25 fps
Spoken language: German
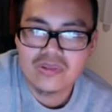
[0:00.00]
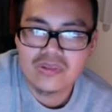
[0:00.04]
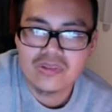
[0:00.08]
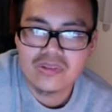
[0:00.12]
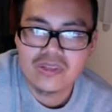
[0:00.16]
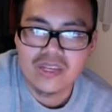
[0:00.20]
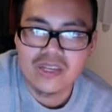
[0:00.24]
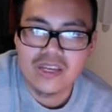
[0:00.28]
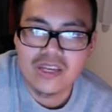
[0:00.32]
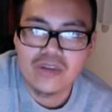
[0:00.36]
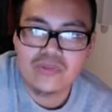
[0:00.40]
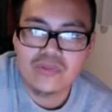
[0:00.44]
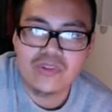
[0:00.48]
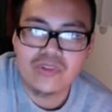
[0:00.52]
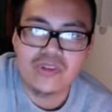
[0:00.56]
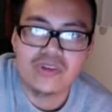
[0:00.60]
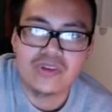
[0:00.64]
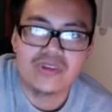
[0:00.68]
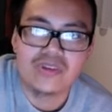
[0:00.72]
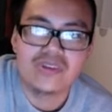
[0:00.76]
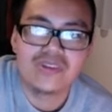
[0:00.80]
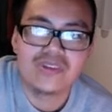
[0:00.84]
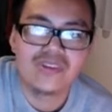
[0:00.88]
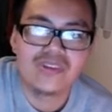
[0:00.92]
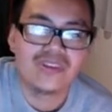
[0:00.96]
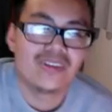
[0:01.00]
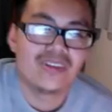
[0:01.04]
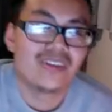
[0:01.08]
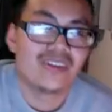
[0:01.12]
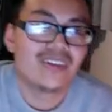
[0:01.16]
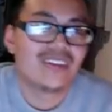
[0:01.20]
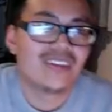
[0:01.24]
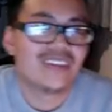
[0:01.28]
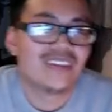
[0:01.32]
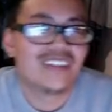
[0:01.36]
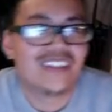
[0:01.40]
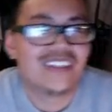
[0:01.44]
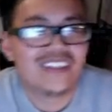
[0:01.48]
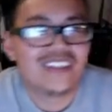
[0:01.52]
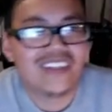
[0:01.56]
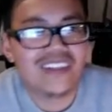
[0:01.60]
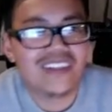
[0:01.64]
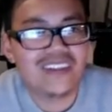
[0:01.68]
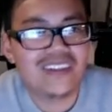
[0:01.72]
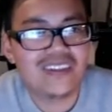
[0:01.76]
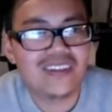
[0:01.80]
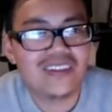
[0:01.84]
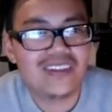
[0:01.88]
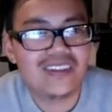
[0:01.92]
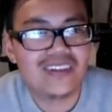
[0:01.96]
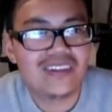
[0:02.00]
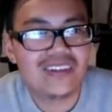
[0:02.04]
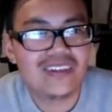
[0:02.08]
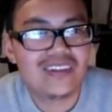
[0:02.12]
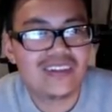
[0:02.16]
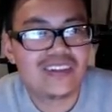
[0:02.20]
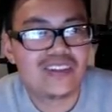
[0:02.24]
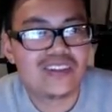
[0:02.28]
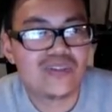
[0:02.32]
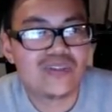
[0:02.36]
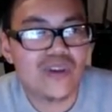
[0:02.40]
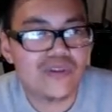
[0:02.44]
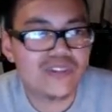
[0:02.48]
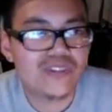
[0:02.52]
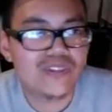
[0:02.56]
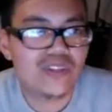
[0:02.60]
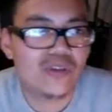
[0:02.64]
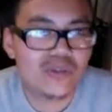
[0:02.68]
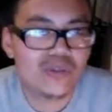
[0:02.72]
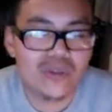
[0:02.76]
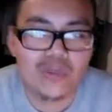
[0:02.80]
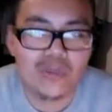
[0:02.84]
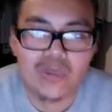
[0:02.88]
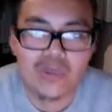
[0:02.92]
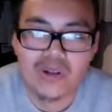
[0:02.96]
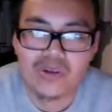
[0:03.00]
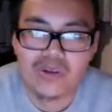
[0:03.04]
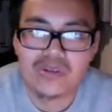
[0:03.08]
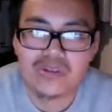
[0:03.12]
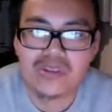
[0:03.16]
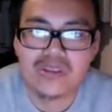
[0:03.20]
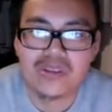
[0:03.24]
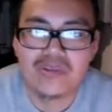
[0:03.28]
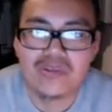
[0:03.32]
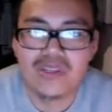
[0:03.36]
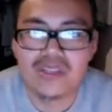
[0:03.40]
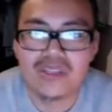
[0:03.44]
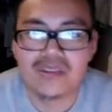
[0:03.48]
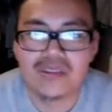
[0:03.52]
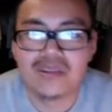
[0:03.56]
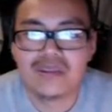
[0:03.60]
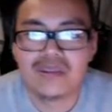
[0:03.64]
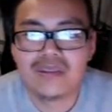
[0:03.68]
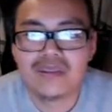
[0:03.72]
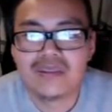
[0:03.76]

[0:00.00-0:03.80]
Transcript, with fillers: Hälfte. Die sind 12 Sekunden im Plus gewesen.